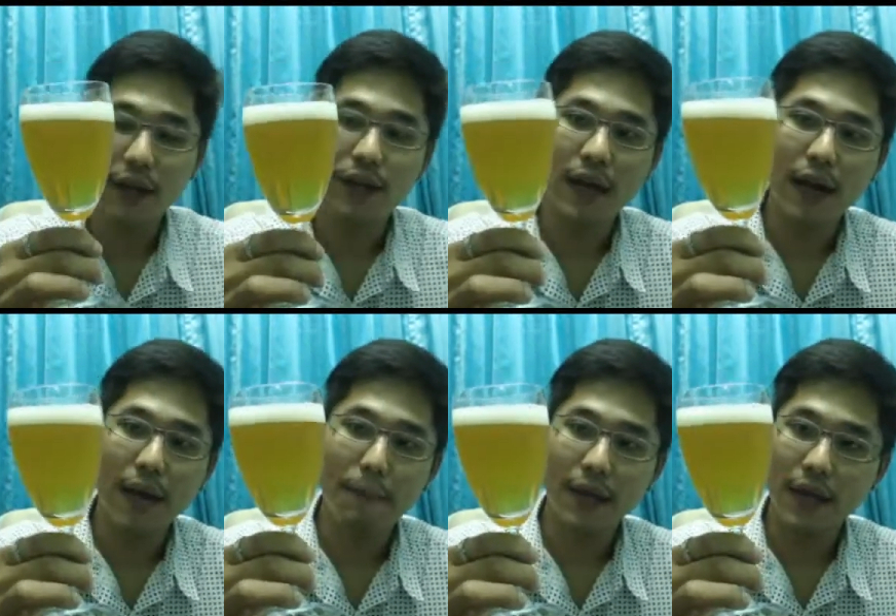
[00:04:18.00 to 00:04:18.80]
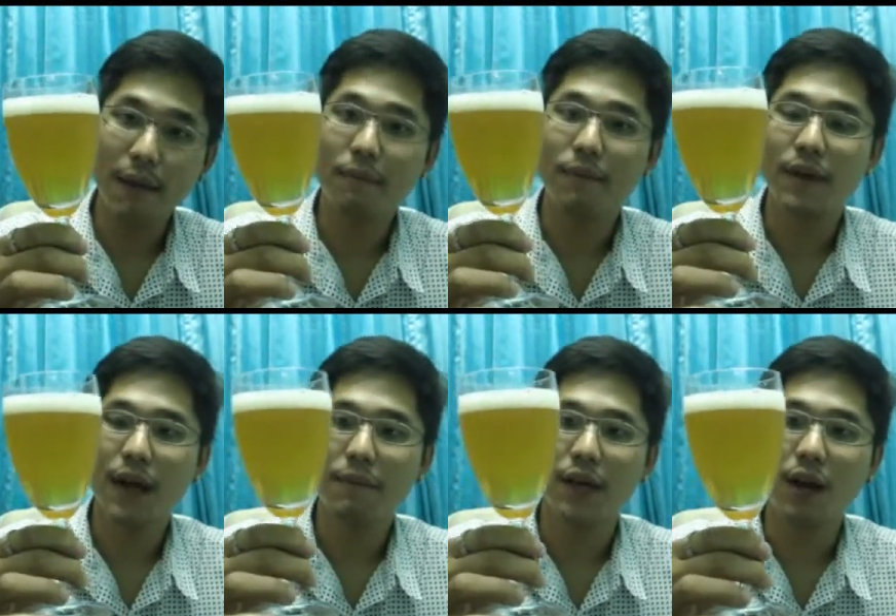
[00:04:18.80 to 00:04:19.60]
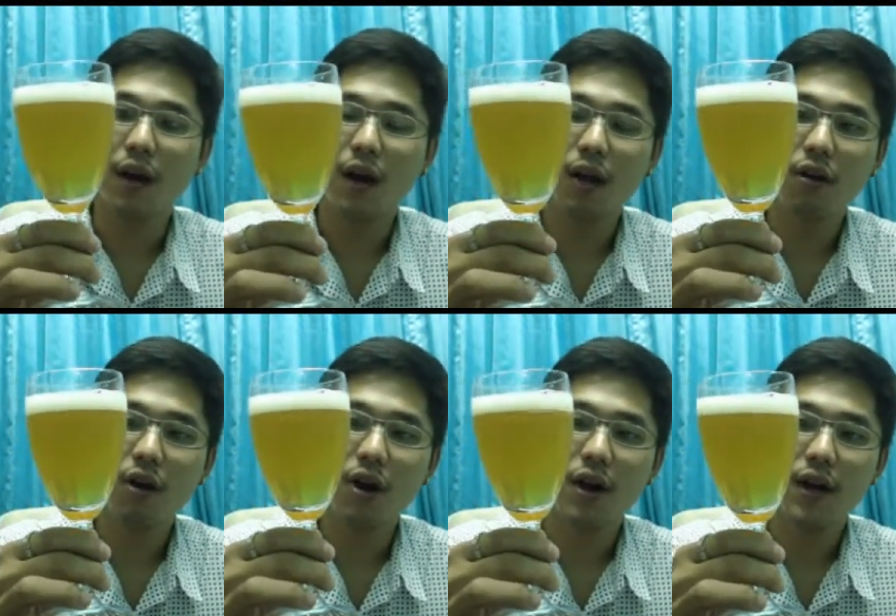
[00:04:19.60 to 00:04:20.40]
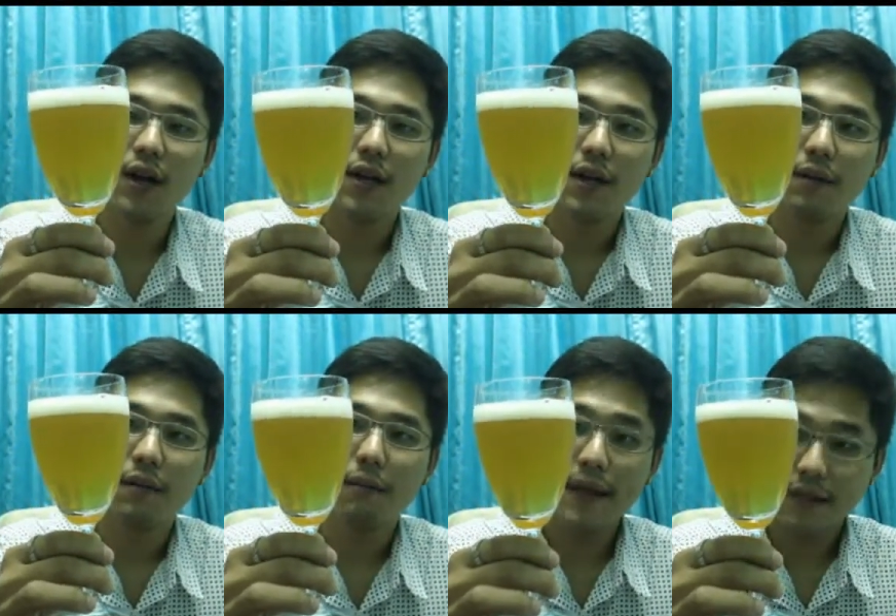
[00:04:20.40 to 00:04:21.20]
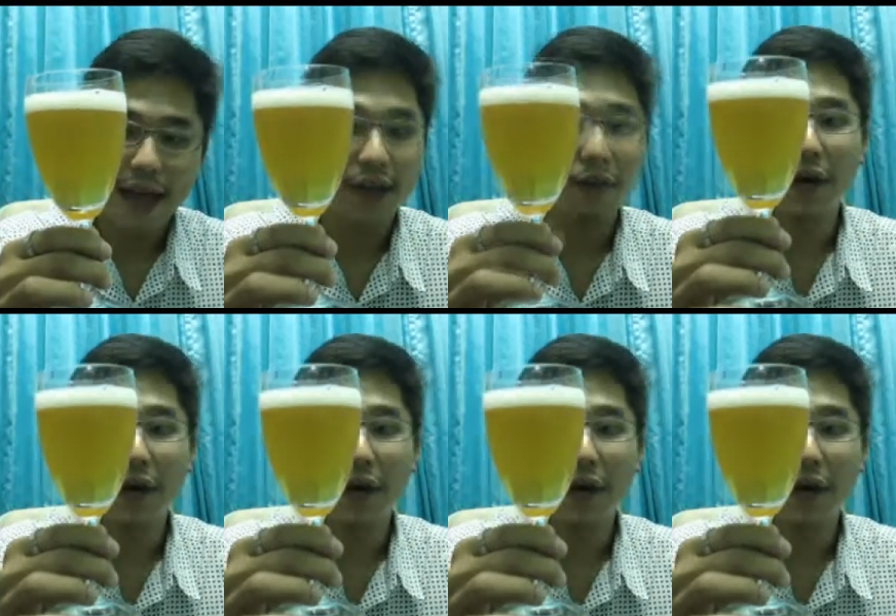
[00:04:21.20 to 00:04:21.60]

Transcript: อ่อนนะครับไม่เข้มนะครับเหลืองอ่อนแล้วก็ไม่ใส